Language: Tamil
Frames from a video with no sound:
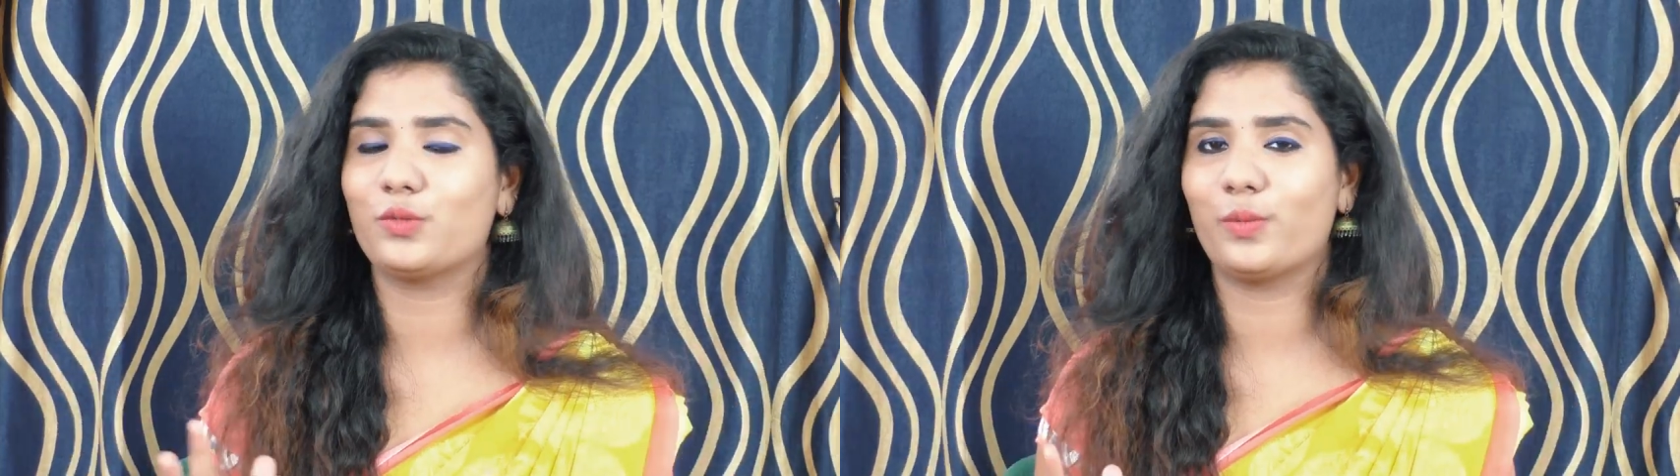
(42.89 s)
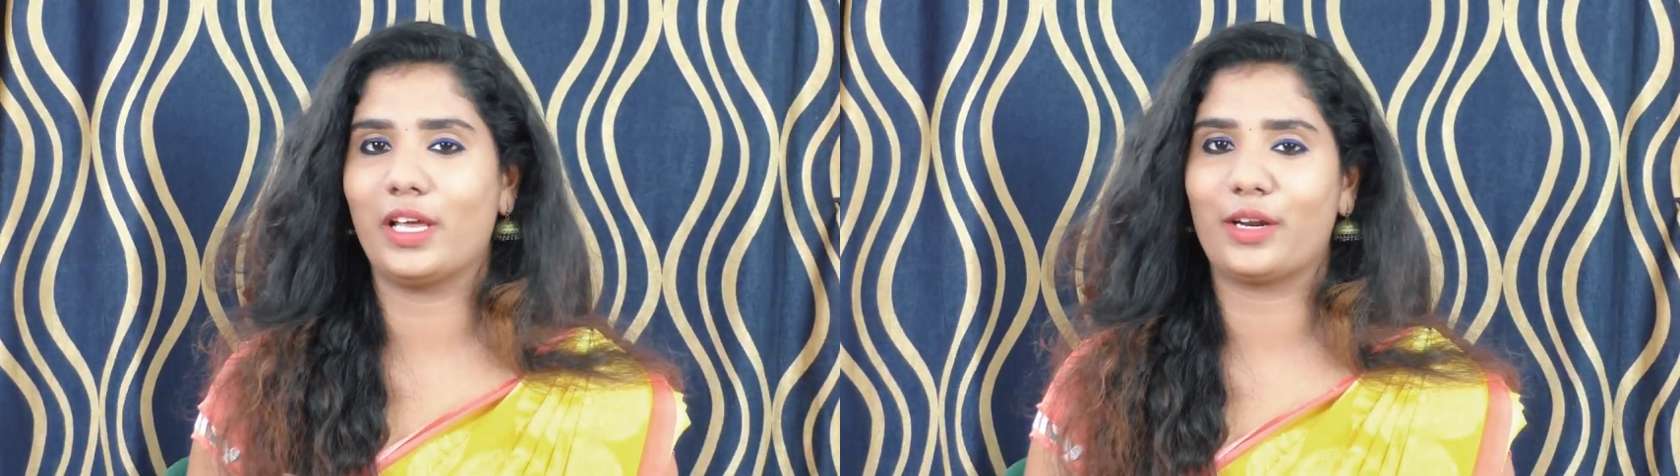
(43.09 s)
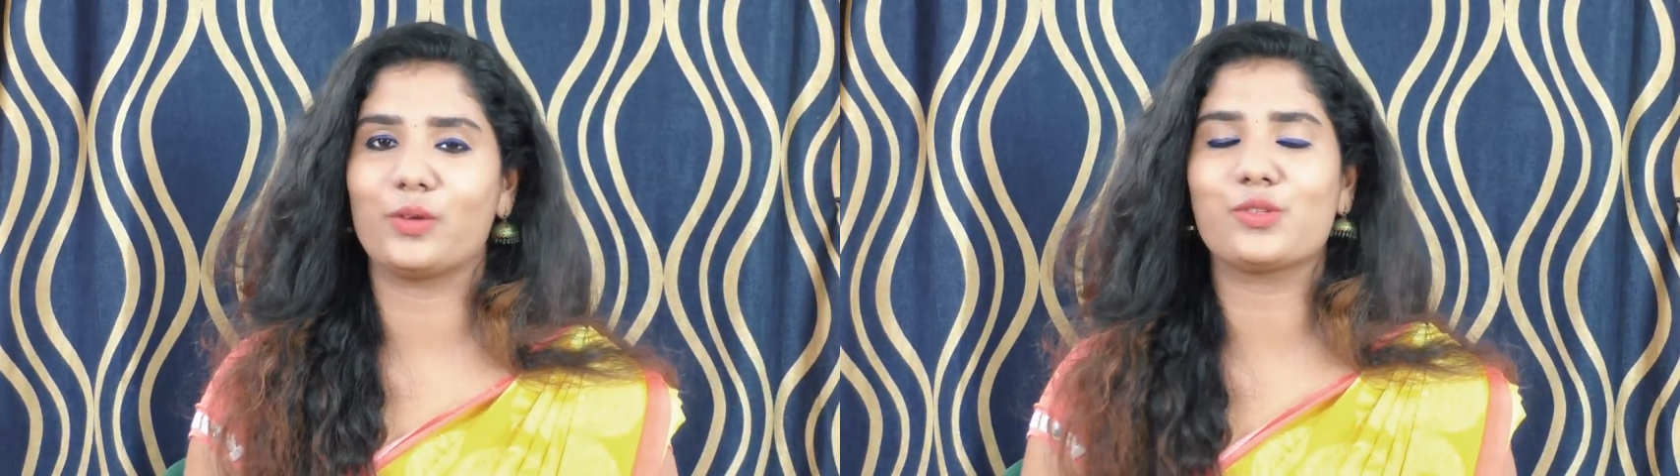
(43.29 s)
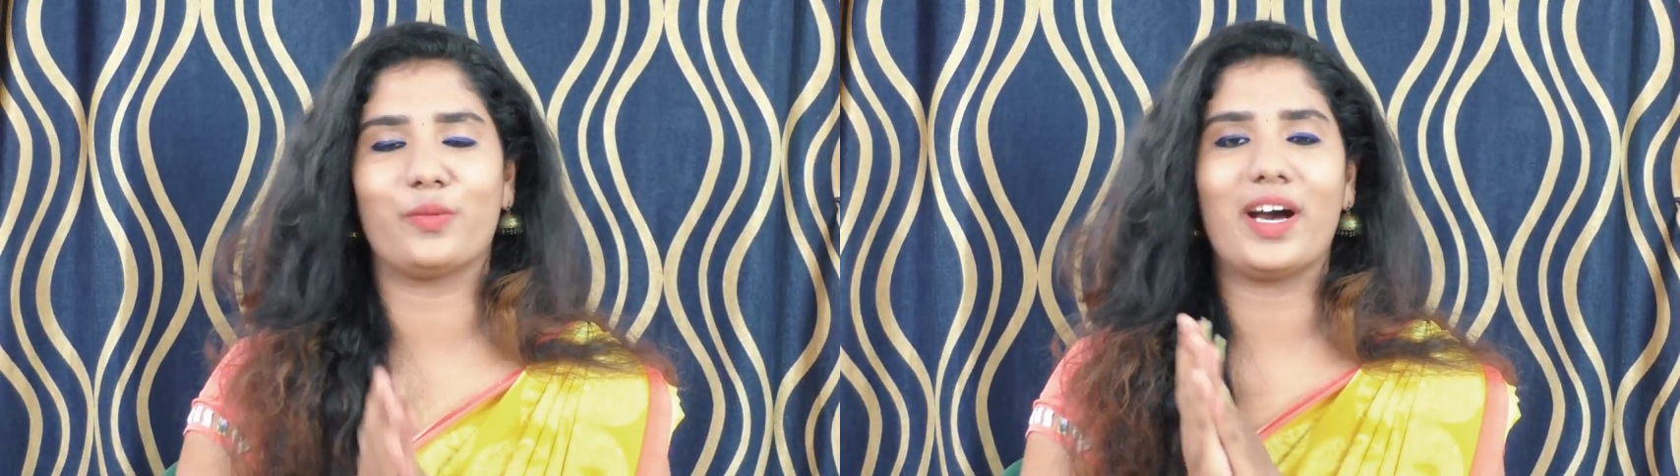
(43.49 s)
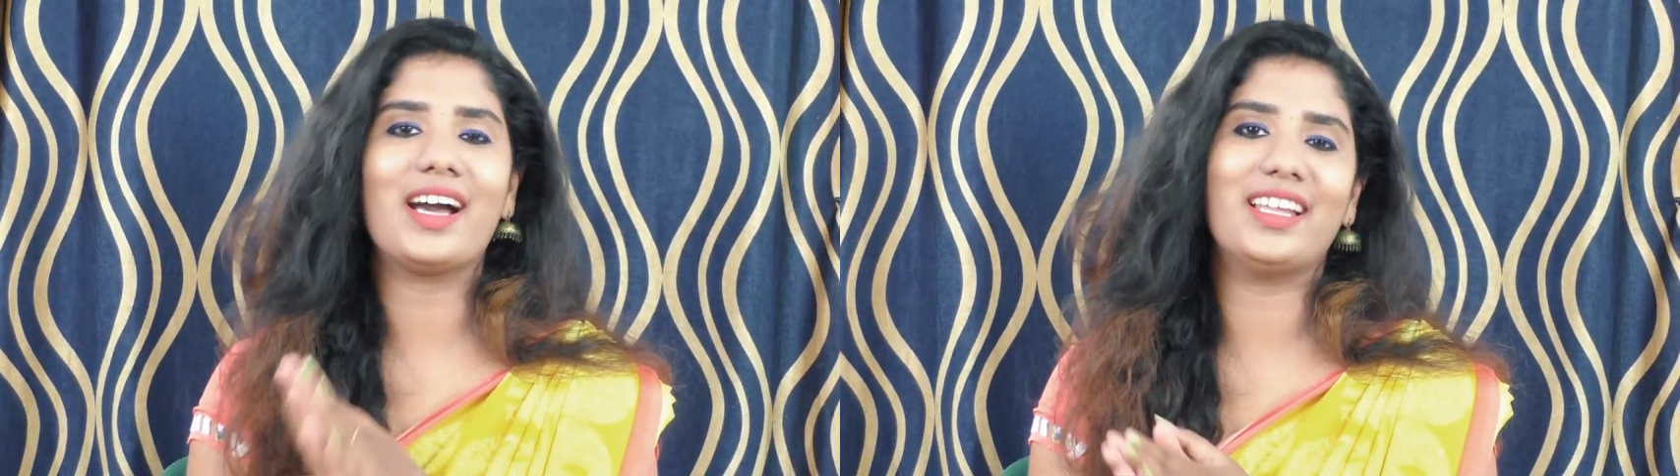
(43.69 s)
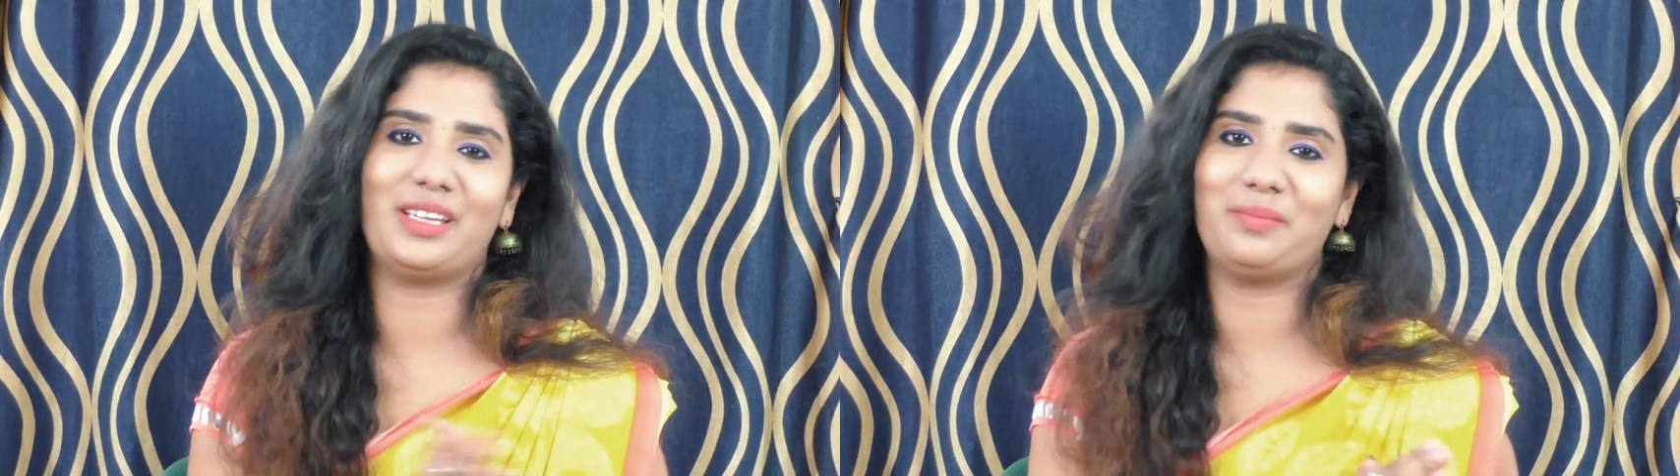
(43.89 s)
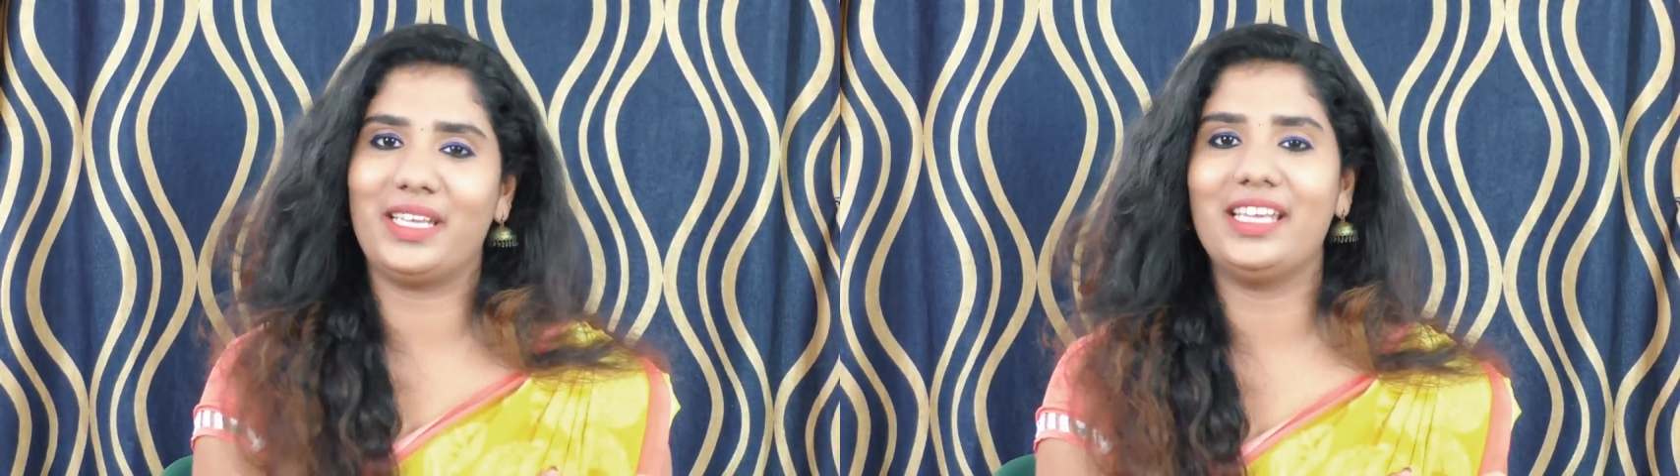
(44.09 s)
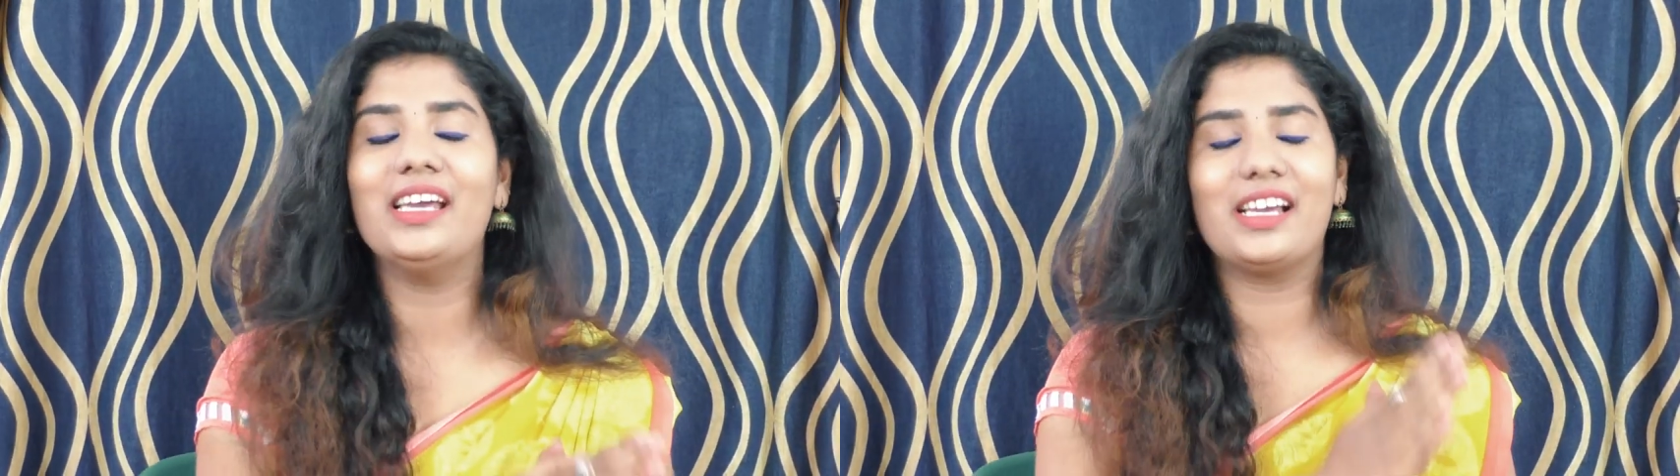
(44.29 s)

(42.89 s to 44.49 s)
யூஸ்ஃபுல்லா இருக்கும் ஸோ வாங்க அது எப்படி